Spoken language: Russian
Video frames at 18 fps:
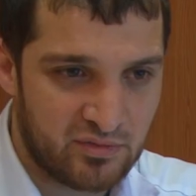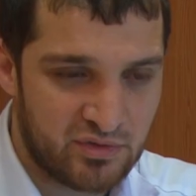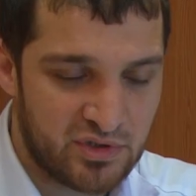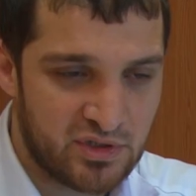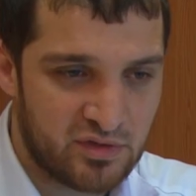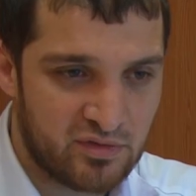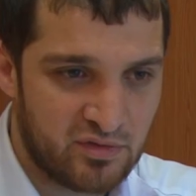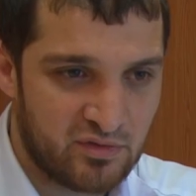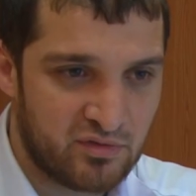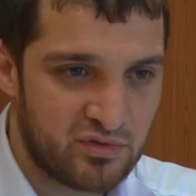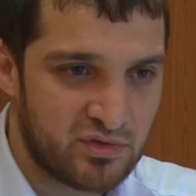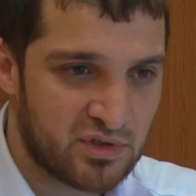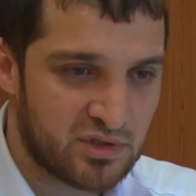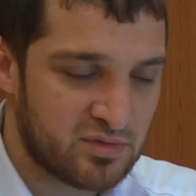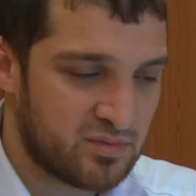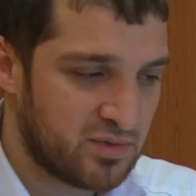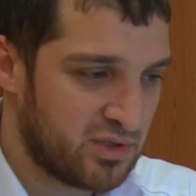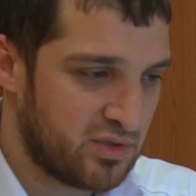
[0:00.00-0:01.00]
Учитывая
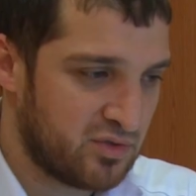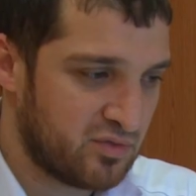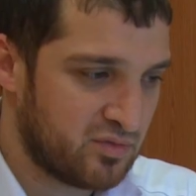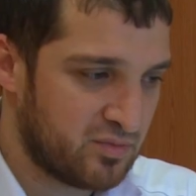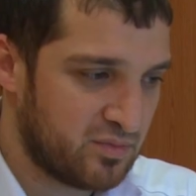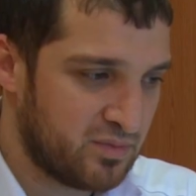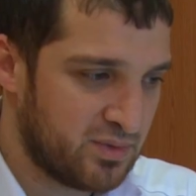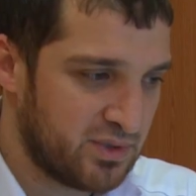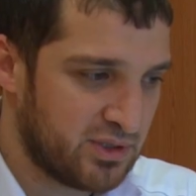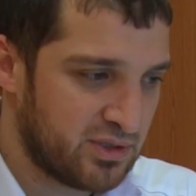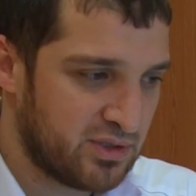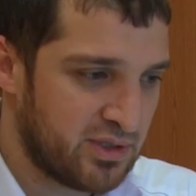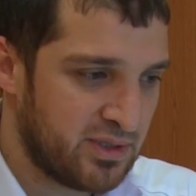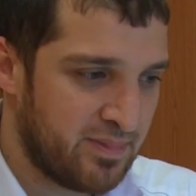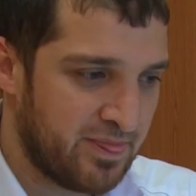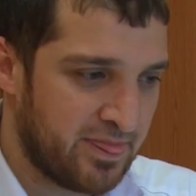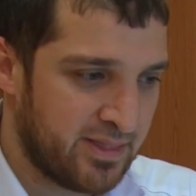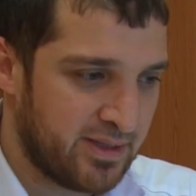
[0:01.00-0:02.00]
возраст больного, было,
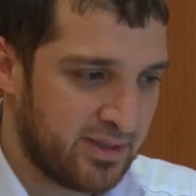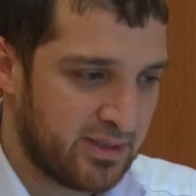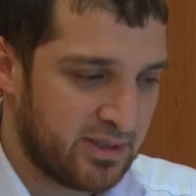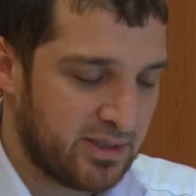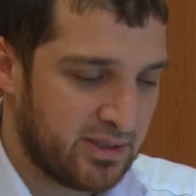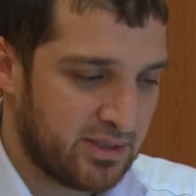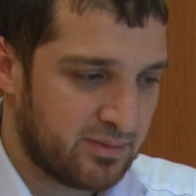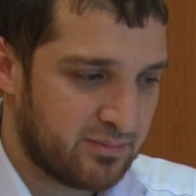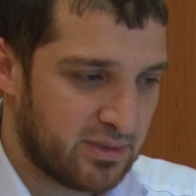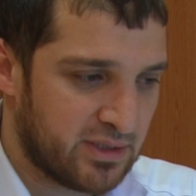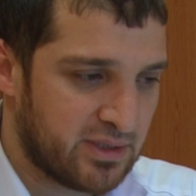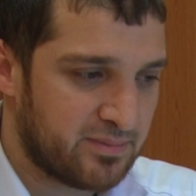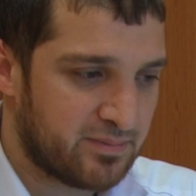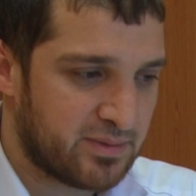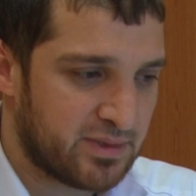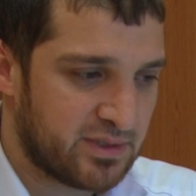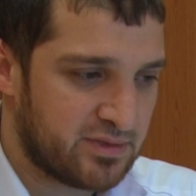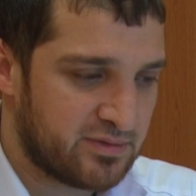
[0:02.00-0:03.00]
была
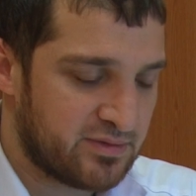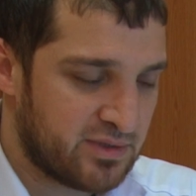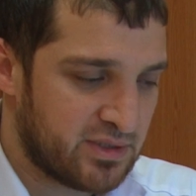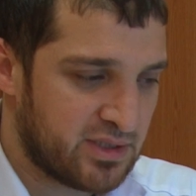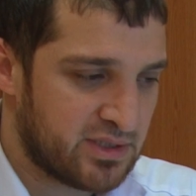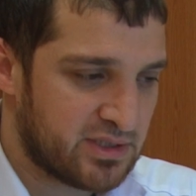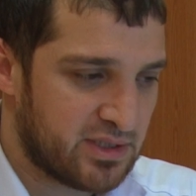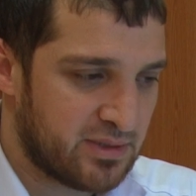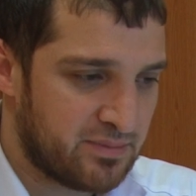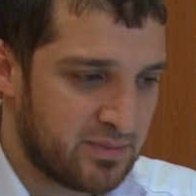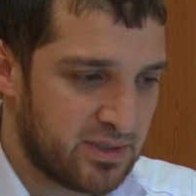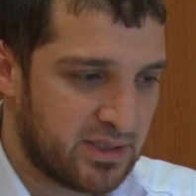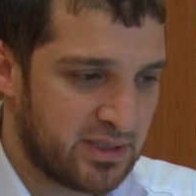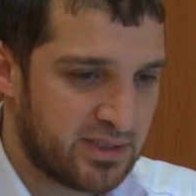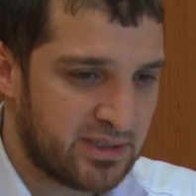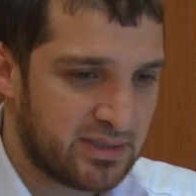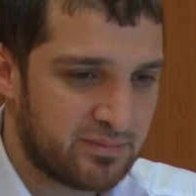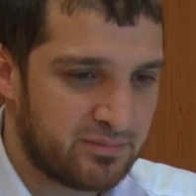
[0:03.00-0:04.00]
произведена
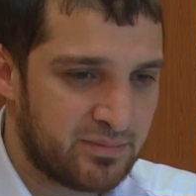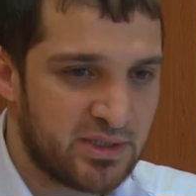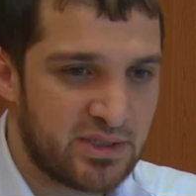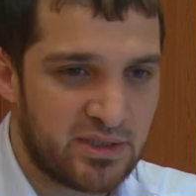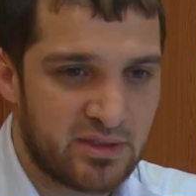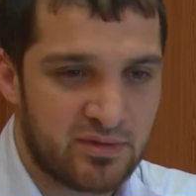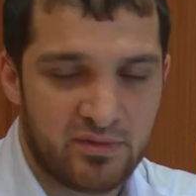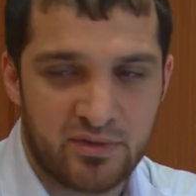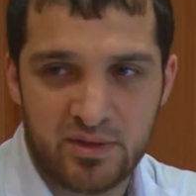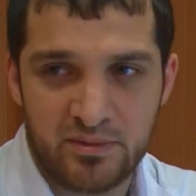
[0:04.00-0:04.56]
замена бедренного